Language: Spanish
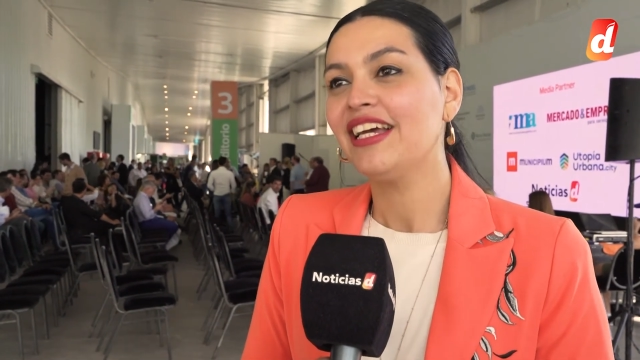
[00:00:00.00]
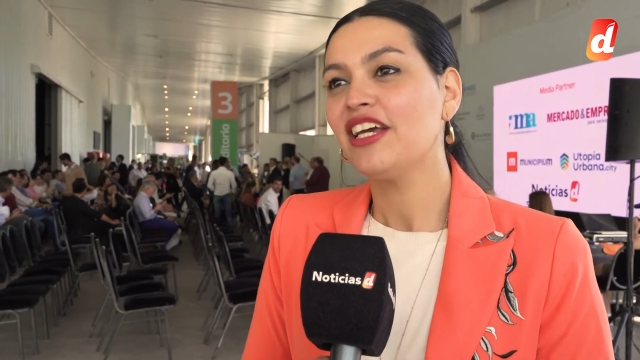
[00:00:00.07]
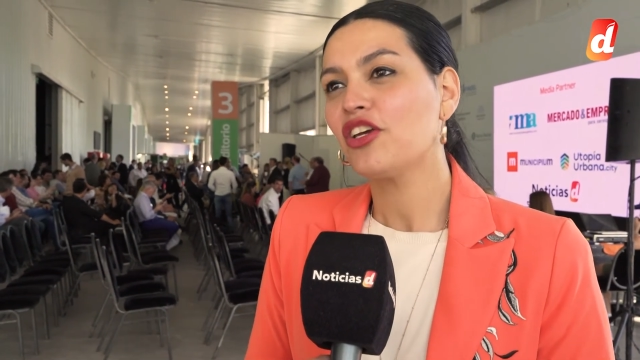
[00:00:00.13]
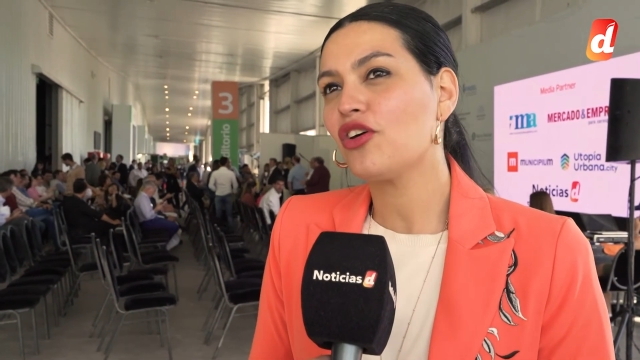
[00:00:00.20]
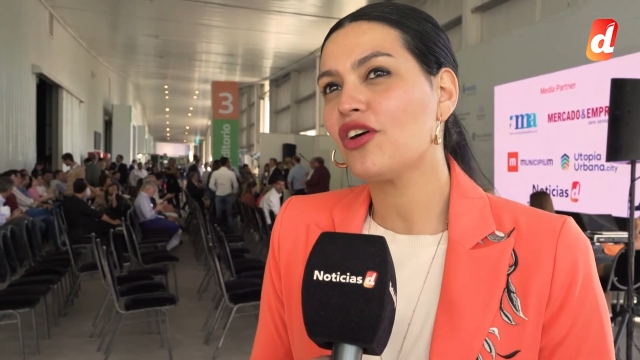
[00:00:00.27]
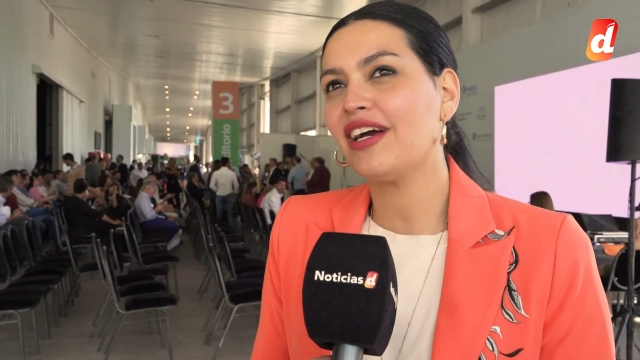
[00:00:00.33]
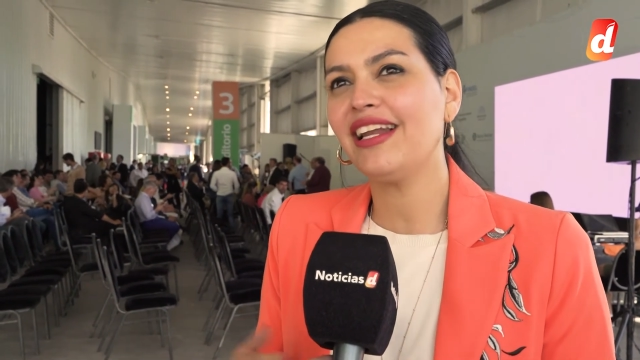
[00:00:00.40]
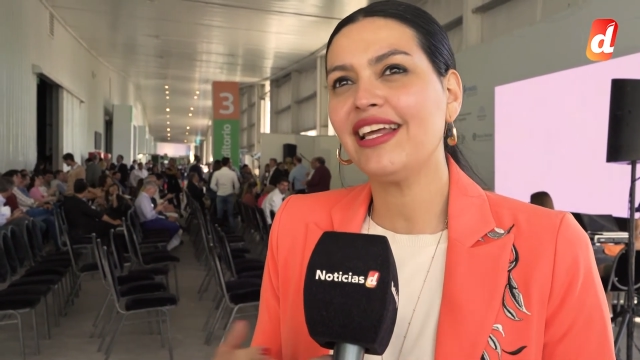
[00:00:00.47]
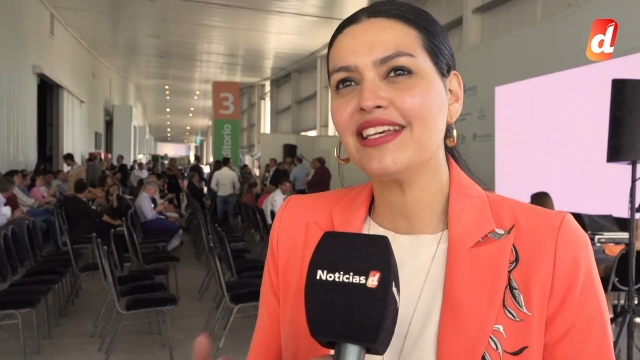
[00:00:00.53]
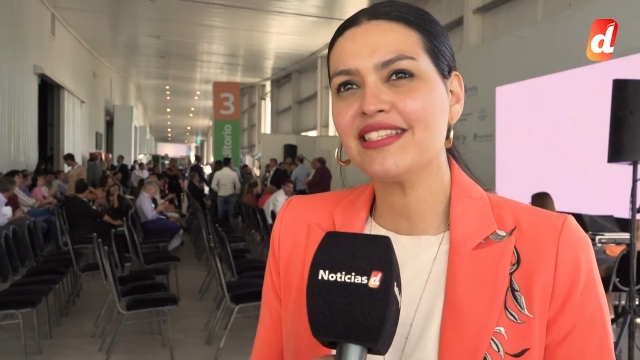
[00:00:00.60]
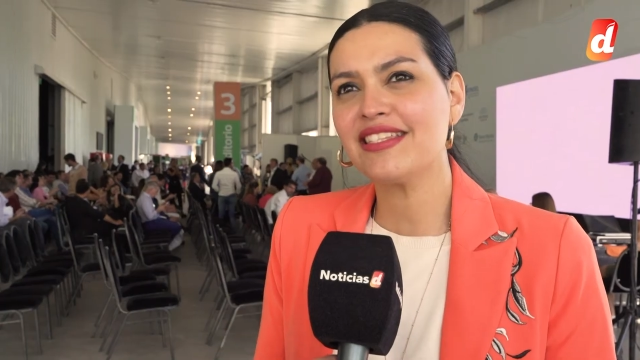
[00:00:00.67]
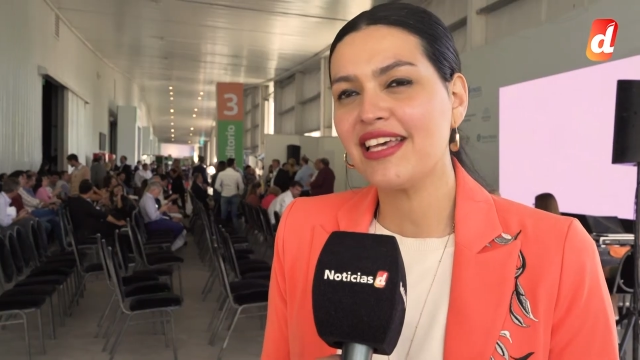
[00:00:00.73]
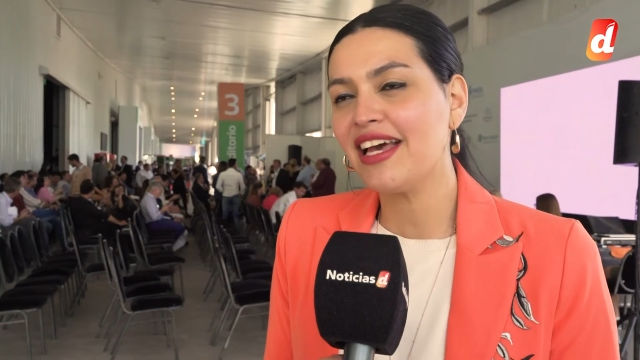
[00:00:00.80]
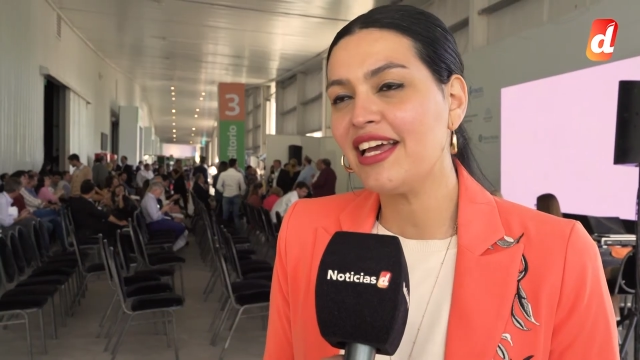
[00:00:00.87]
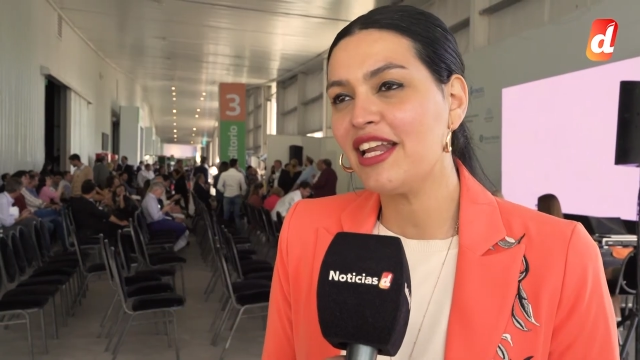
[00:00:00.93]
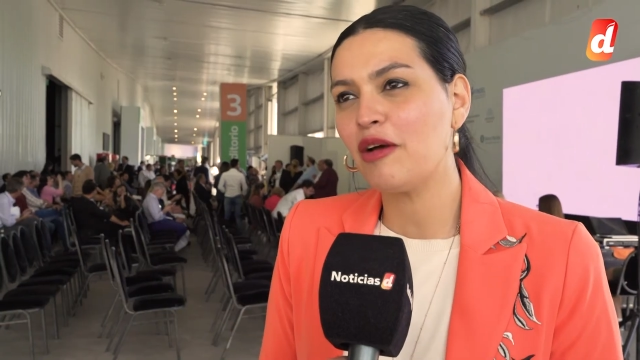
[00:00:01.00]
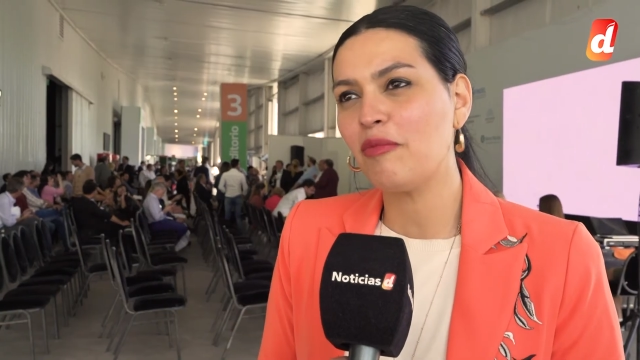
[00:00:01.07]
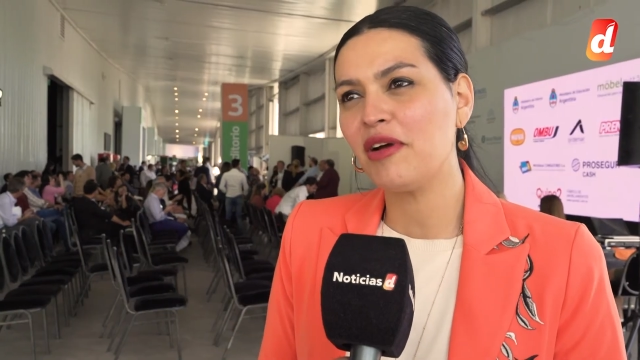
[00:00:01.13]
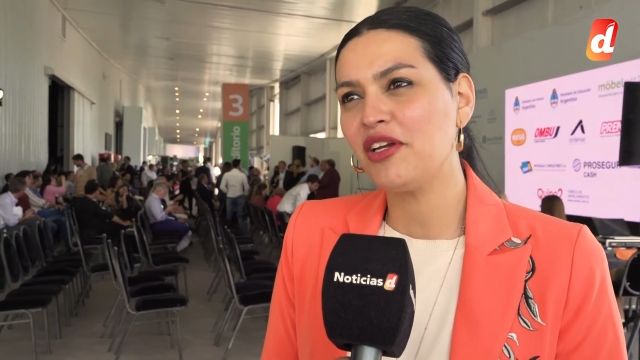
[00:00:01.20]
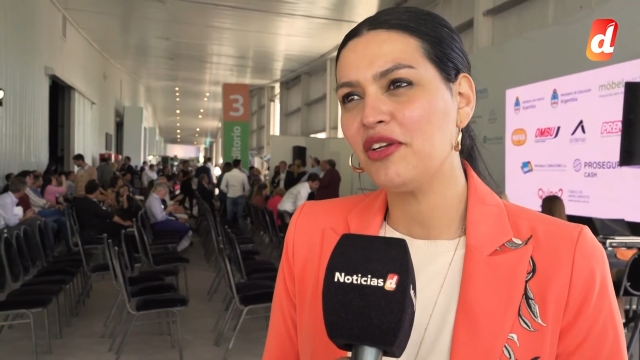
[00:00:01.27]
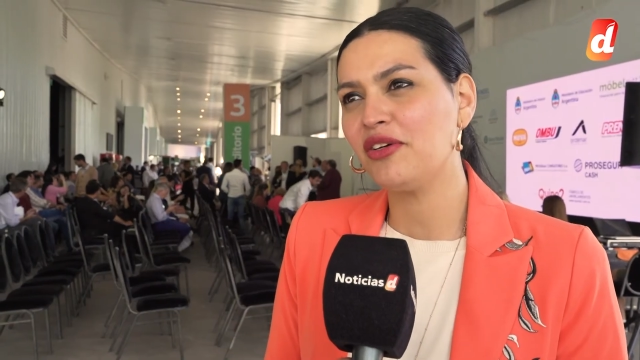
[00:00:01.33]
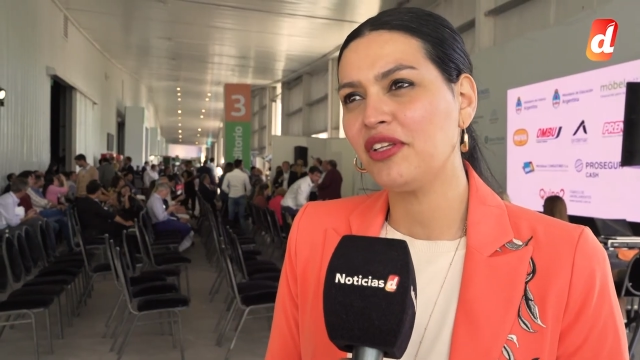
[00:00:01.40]
que ojalá sea de la
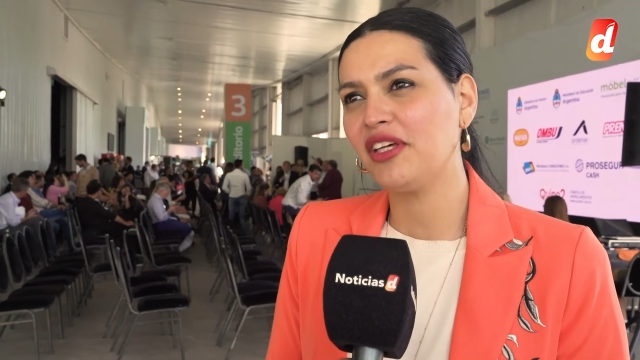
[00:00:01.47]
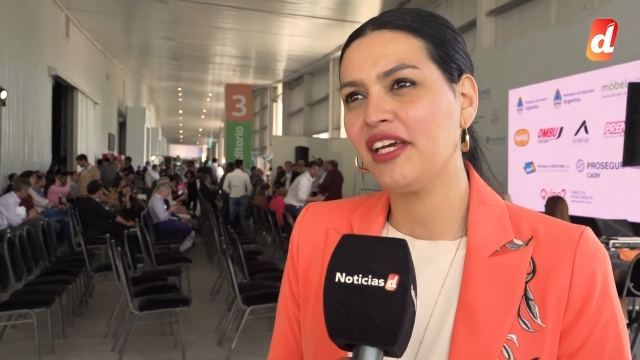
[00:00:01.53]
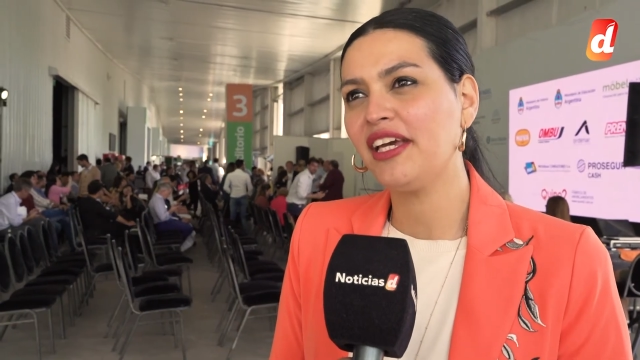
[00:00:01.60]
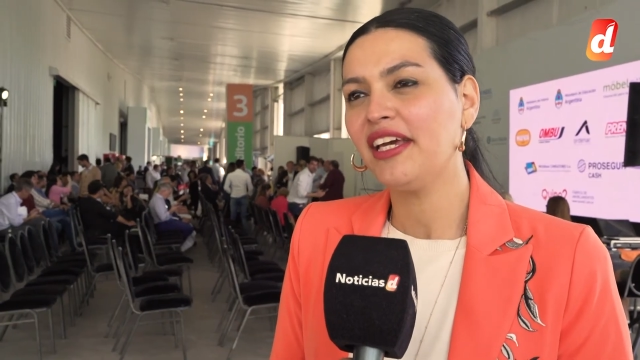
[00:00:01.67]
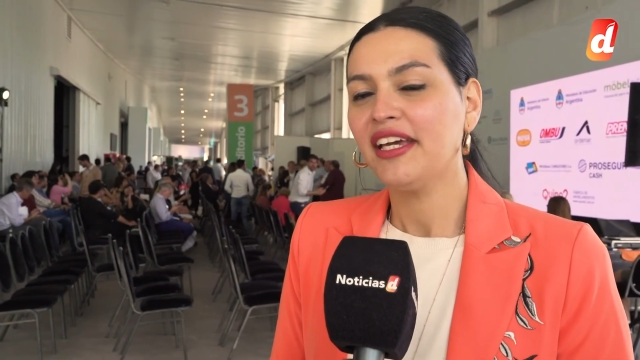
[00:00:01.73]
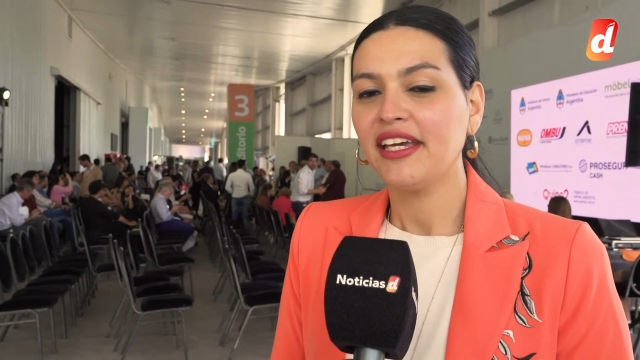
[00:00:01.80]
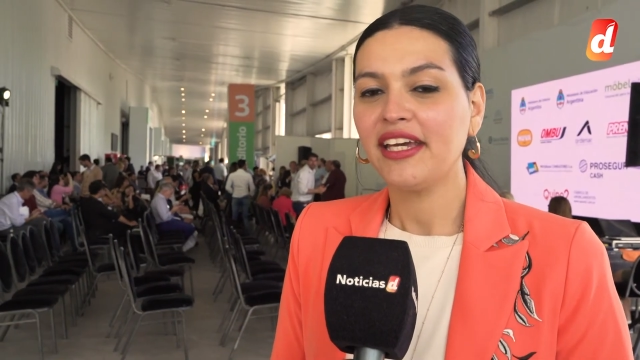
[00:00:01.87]
mano de